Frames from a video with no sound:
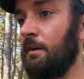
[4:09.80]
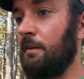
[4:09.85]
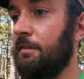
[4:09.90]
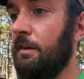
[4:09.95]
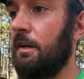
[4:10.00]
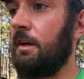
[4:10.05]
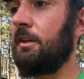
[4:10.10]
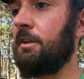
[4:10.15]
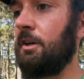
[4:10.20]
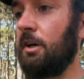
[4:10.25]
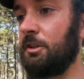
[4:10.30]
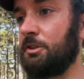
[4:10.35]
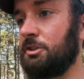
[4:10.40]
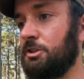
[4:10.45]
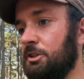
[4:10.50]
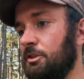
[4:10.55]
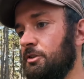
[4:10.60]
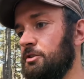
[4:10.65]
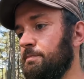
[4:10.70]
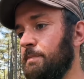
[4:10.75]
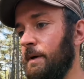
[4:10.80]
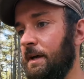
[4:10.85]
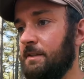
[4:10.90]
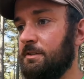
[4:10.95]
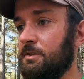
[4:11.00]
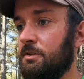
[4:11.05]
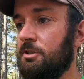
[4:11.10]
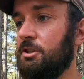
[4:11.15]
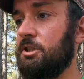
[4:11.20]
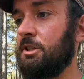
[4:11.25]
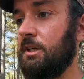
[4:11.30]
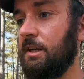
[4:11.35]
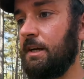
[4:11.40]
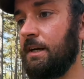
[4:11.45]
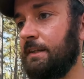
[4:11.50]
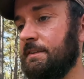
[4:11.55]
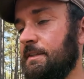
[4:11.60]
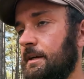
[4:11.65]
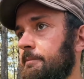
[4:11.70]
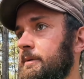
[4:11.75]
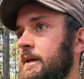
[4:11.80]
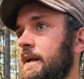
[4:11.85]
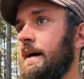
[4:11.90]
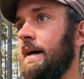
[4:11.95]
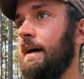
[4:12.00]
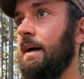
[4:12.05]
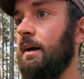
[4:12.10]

Fino ad oggi ho speso circa 3.000